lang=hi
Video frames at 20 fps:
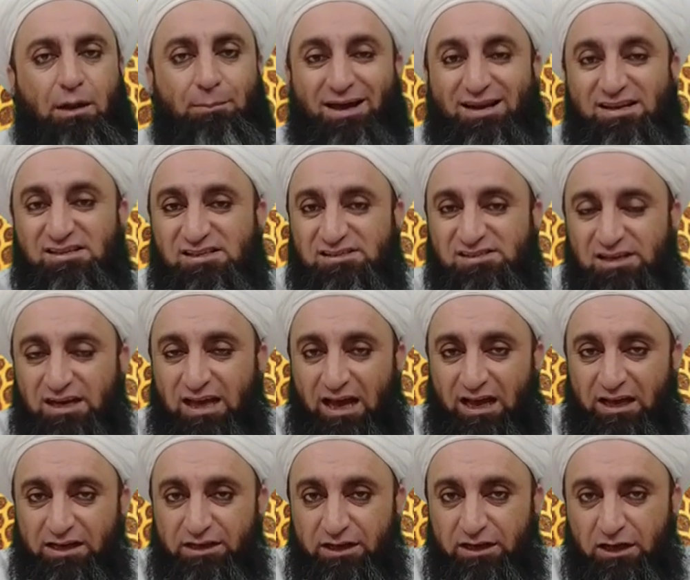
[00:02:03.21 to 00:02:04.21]
हमारी सिलसिला
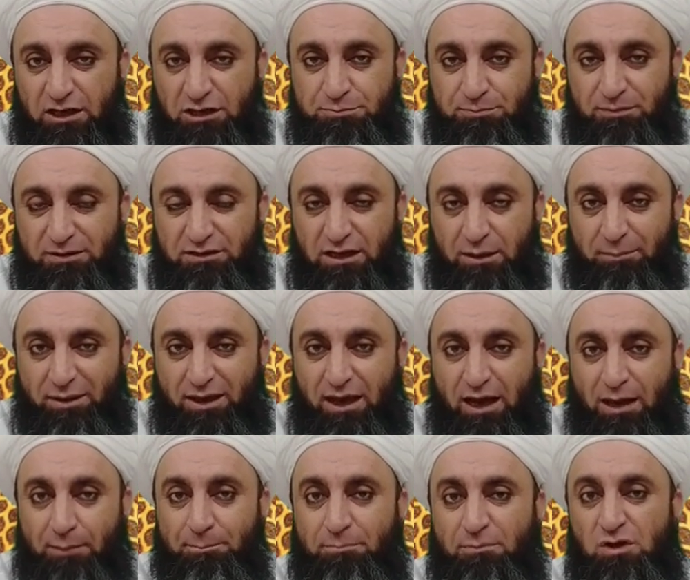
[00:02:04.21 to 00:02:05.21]
आलिया नकशबंदिया में
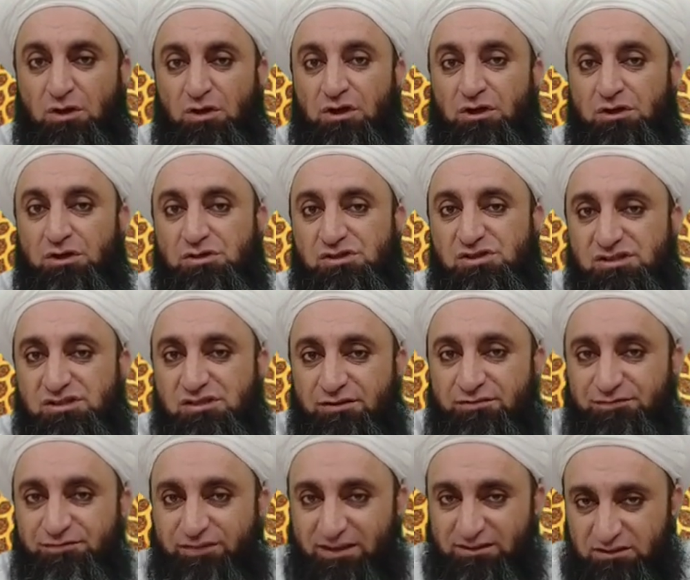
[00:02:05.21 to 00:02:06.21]
हम
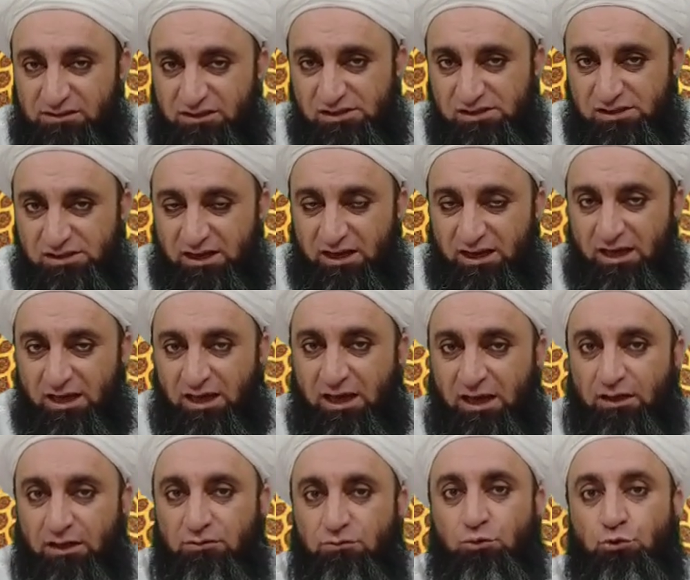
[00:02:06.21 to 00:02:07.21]
सिफत से
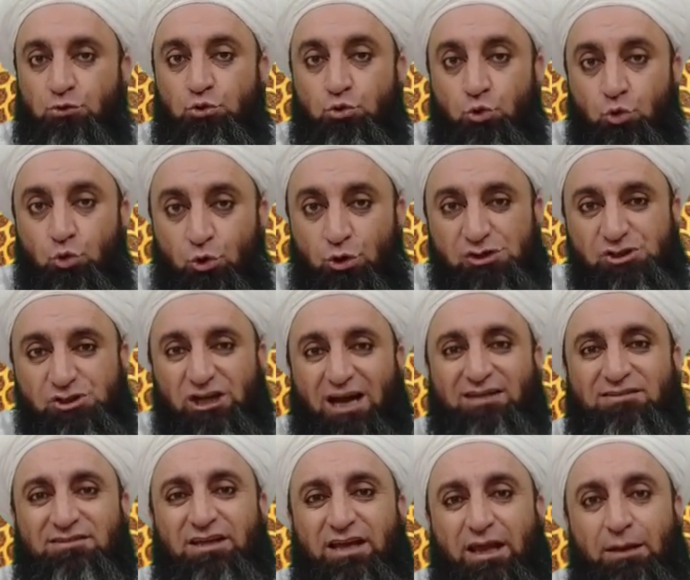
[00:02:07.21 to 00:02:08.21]
दूर
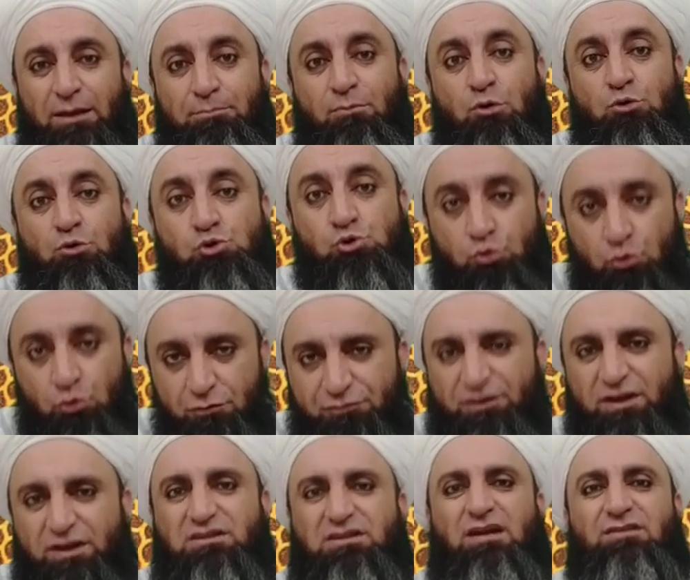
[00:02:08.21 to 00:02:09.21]
जाते हैं
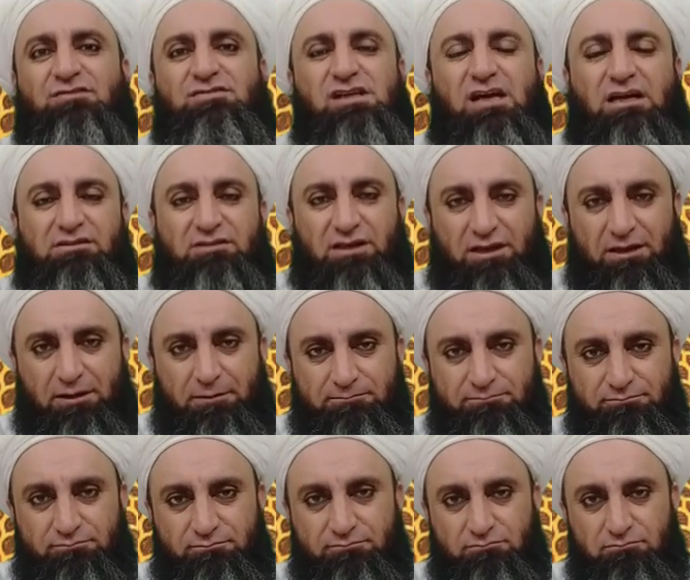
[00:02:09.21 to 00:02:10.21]
मौसूफ़ की तरफ जाते हैं
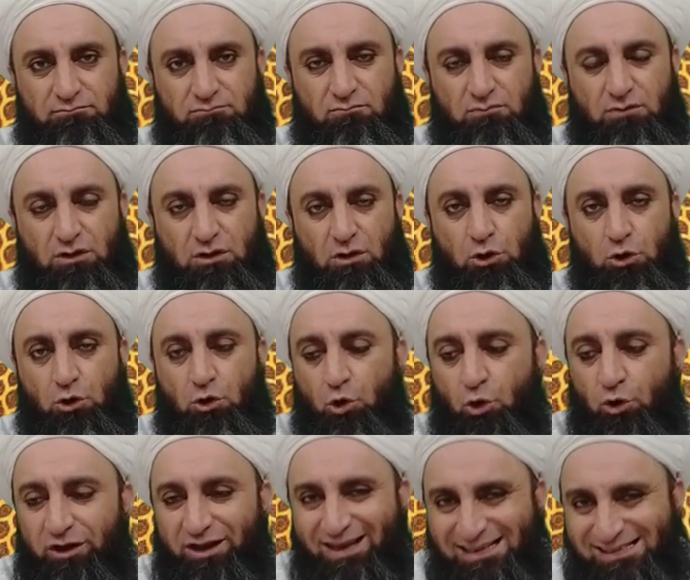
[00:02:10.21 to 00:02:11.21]

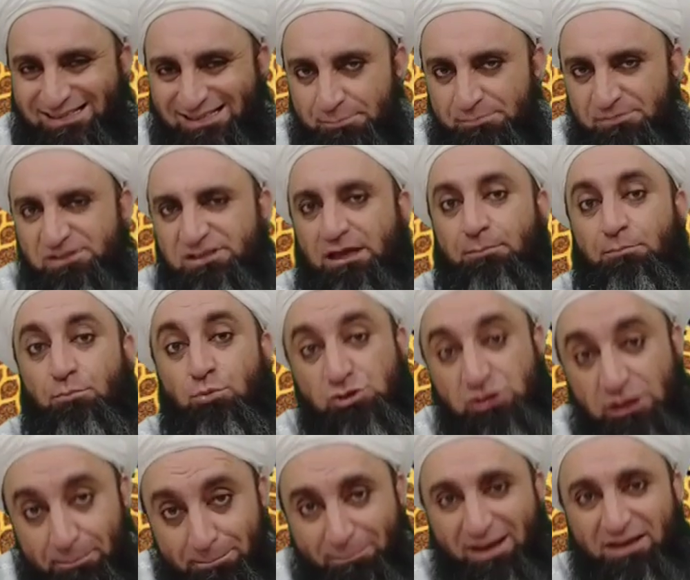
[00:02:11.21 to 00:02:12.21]
और इसम से
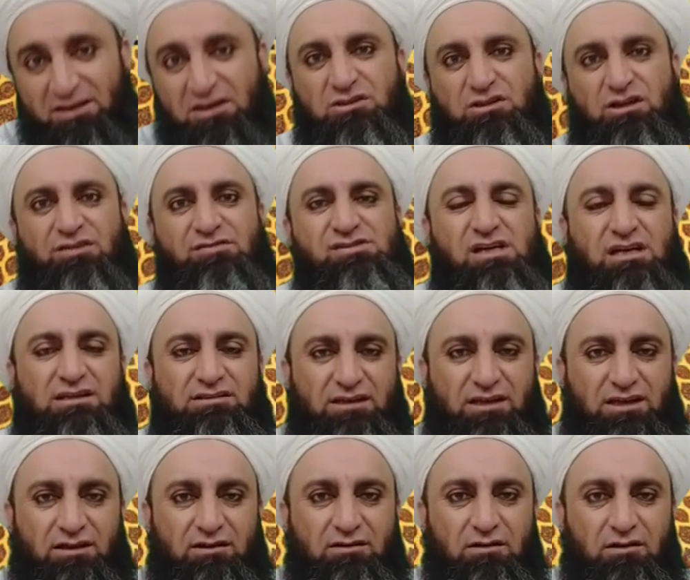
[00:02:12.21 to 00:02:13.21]
मुसम्मा की तरफ
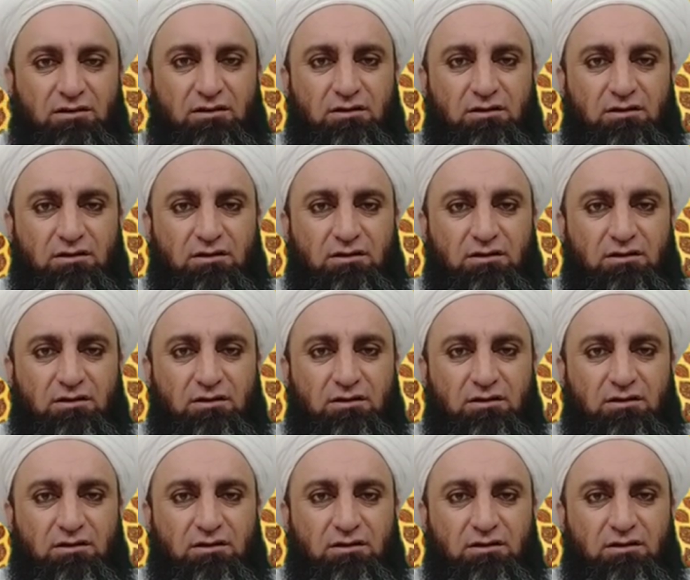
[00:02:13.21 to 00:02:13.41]
जाते हैं